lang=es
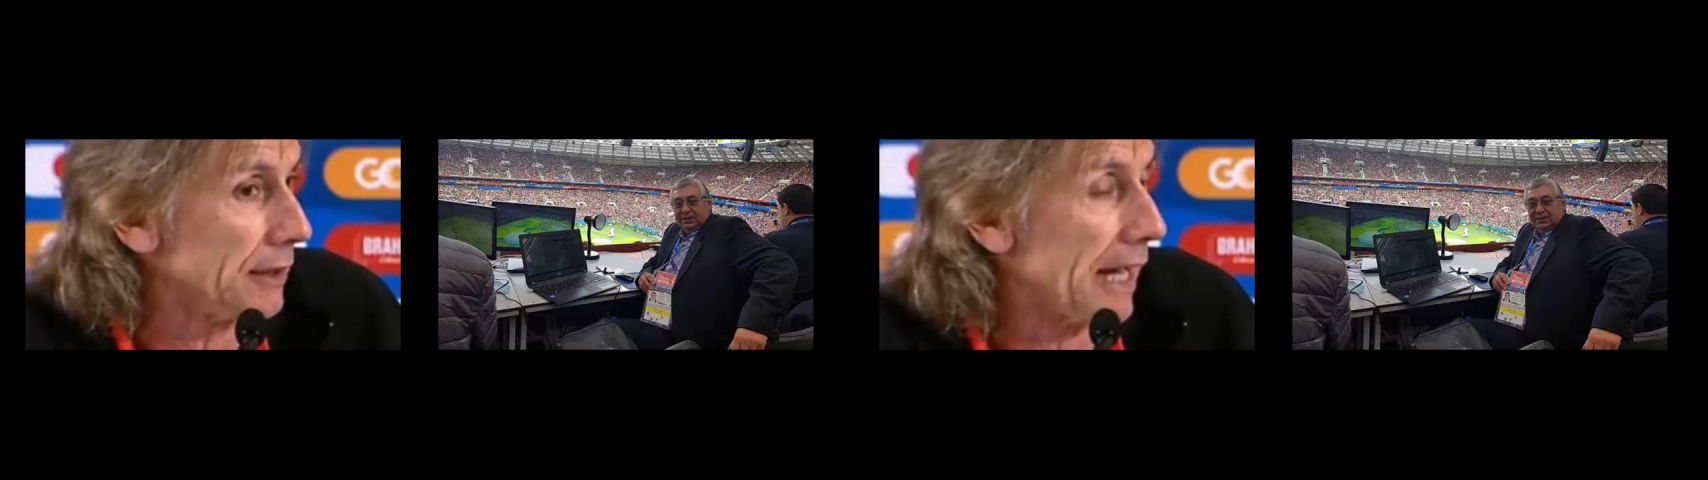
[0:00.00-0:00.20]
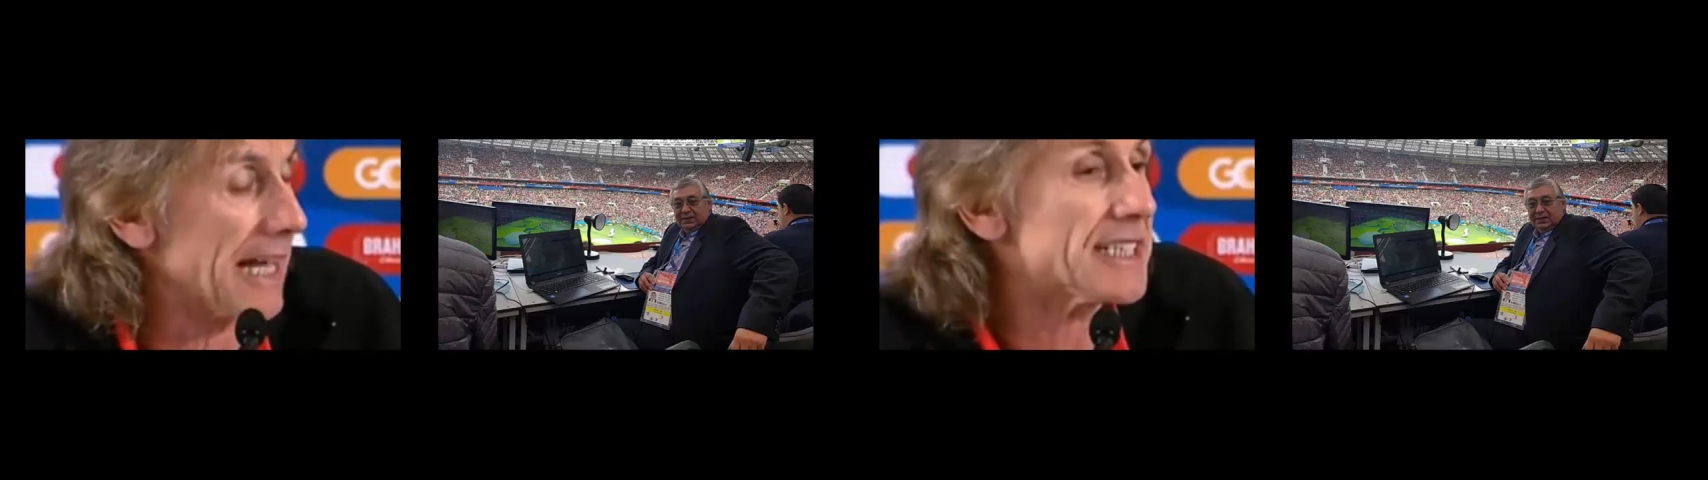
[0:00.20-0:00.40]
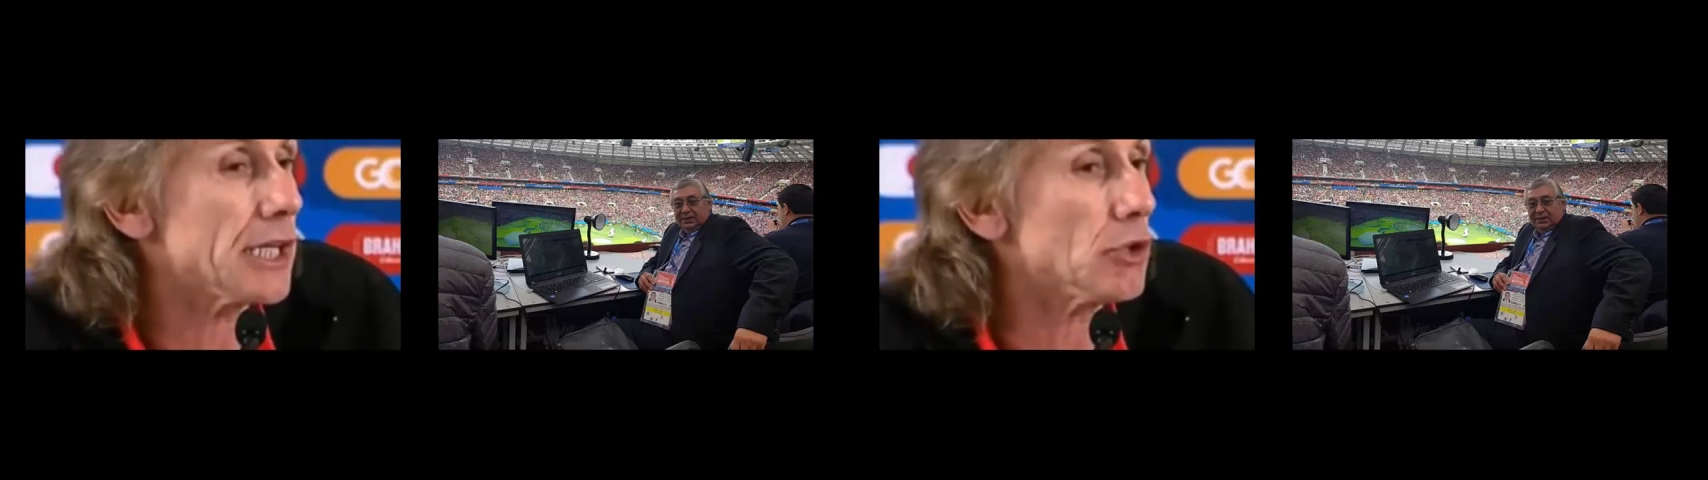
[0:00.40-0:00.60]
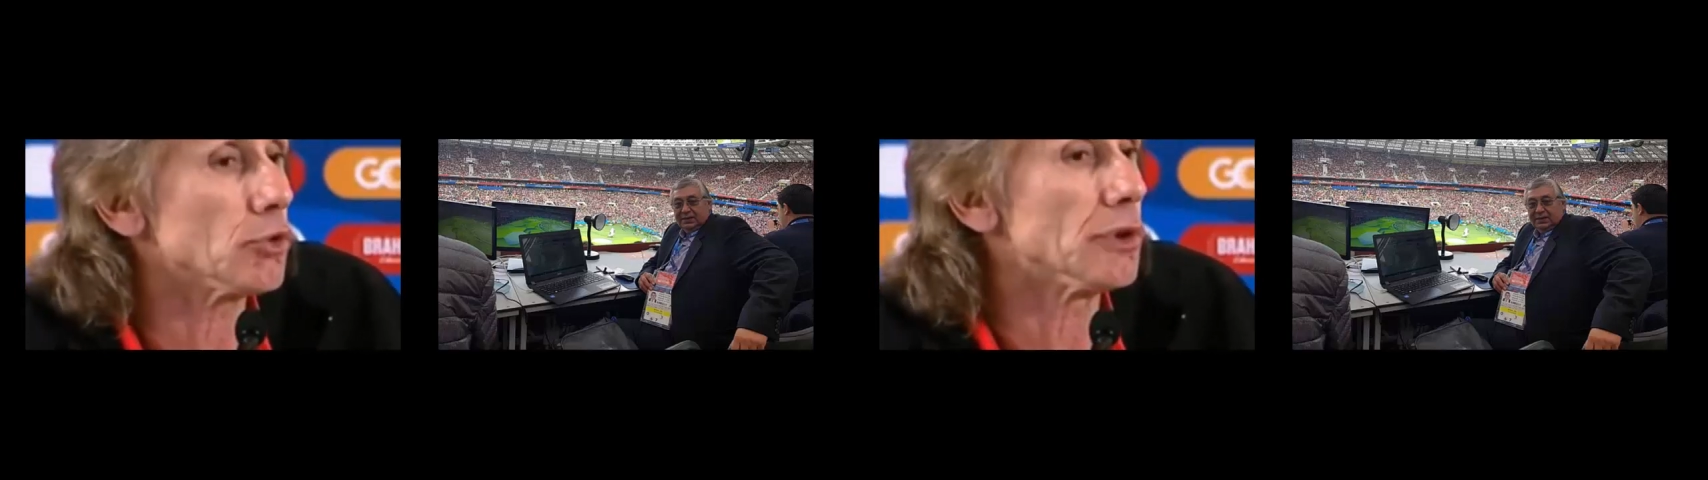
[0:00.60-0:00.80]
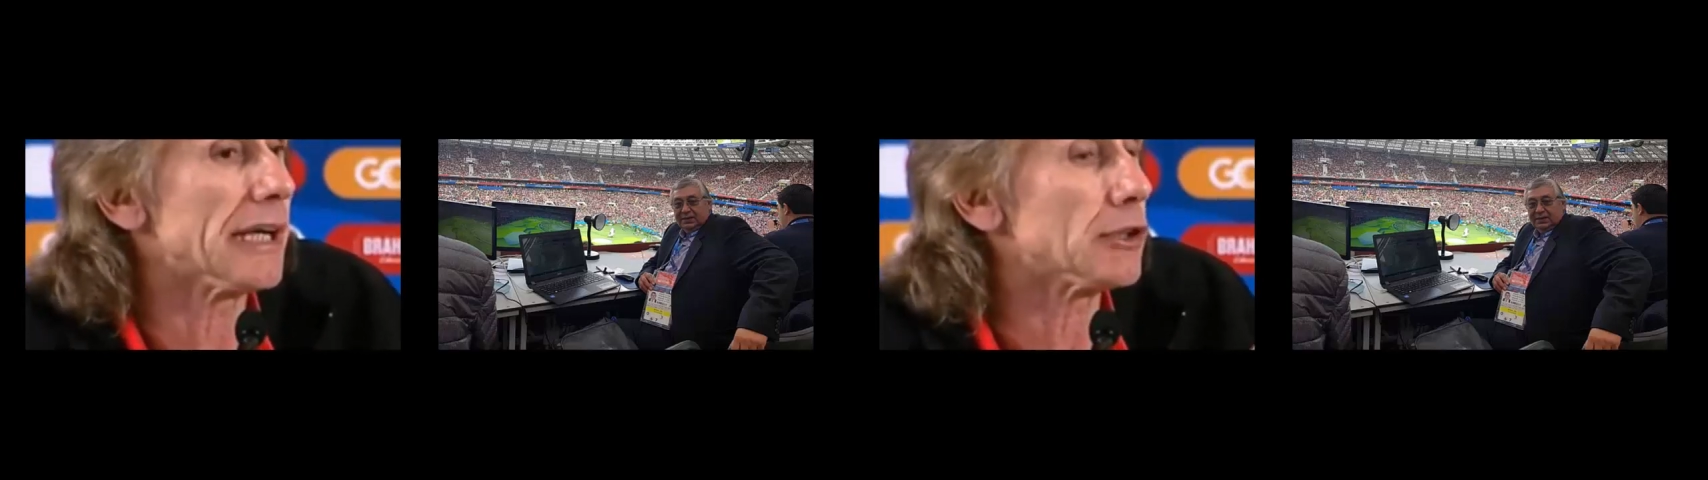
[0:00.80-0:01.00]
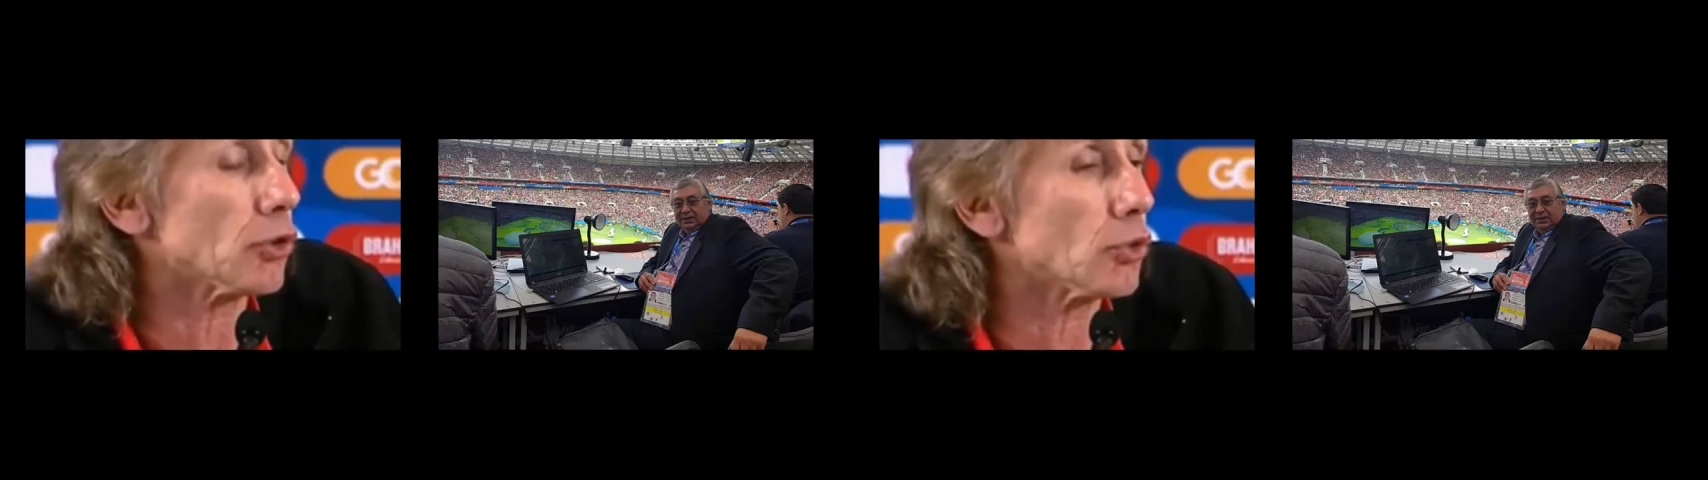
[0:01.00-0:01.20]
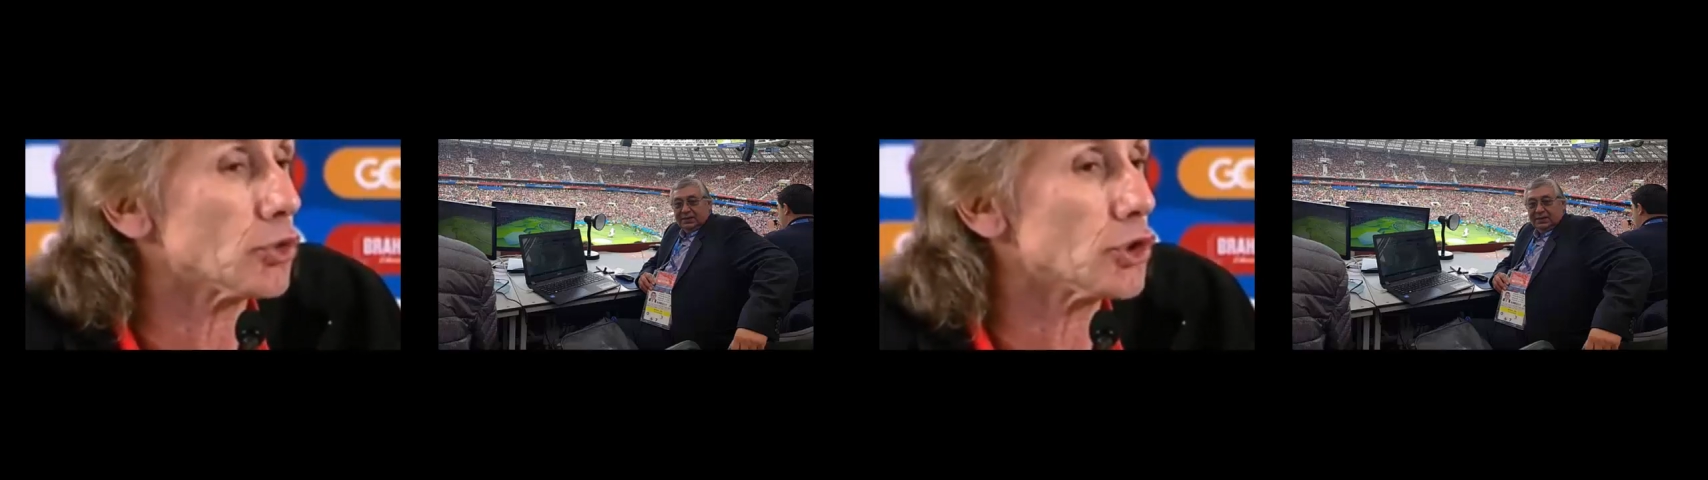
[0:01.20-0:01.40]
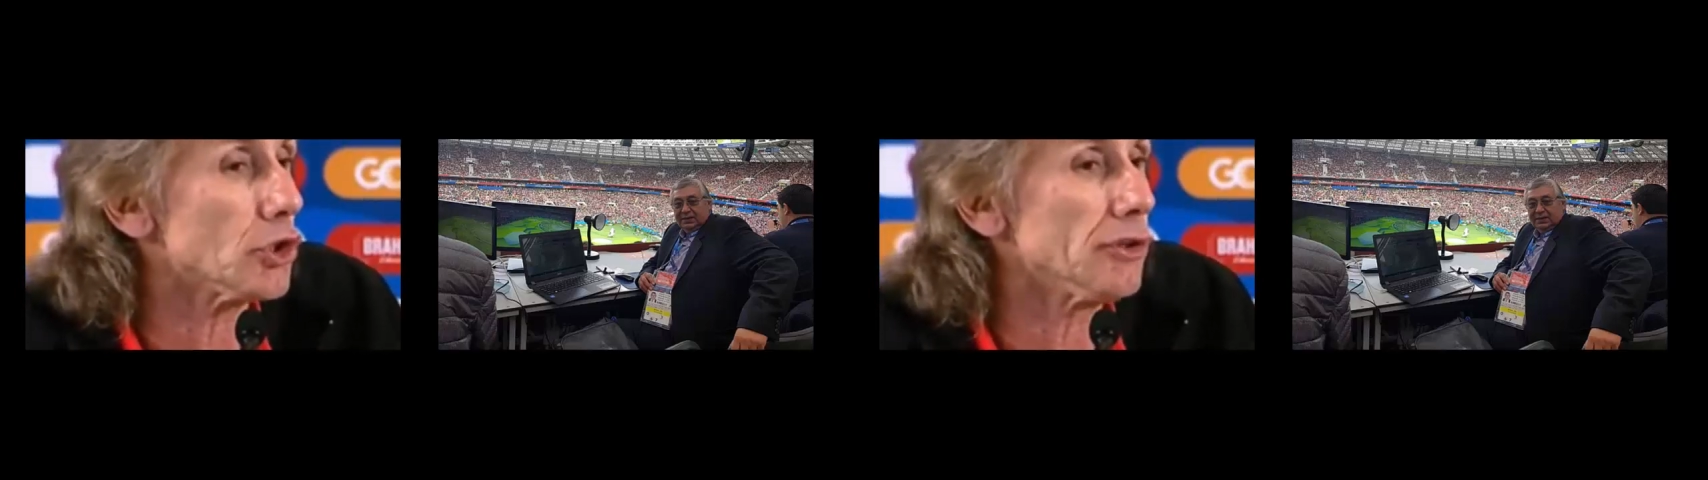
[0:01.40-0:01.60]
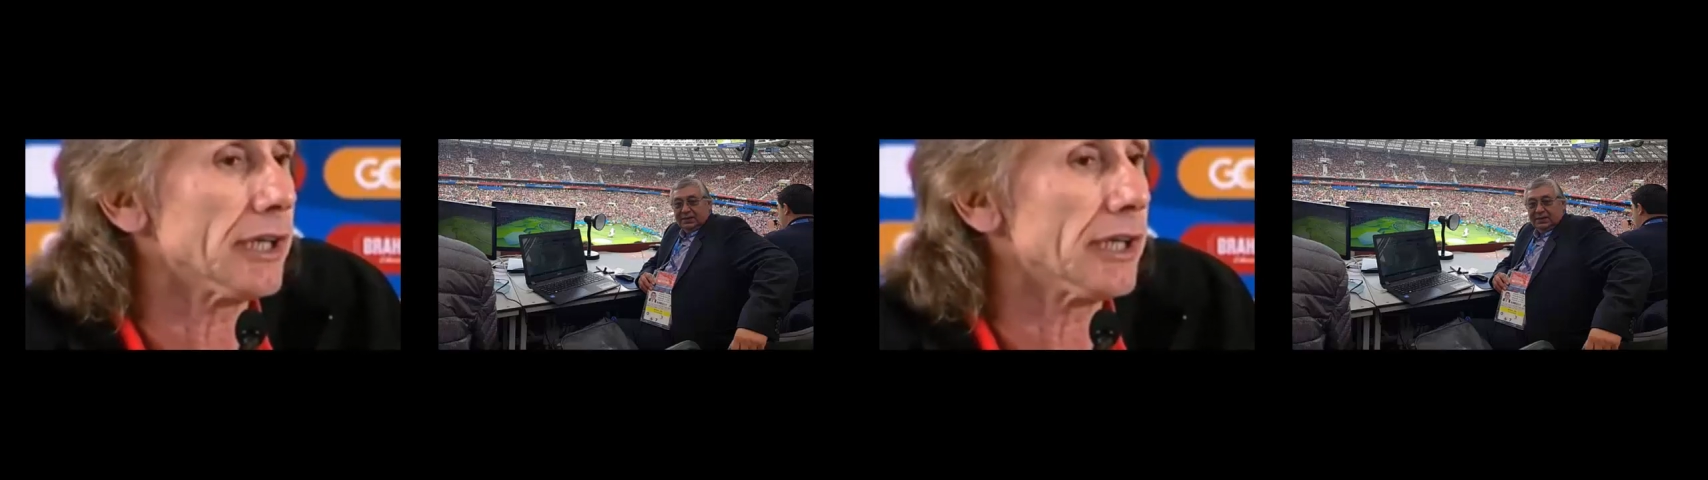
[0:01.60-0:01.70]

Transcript: haciendo una introducción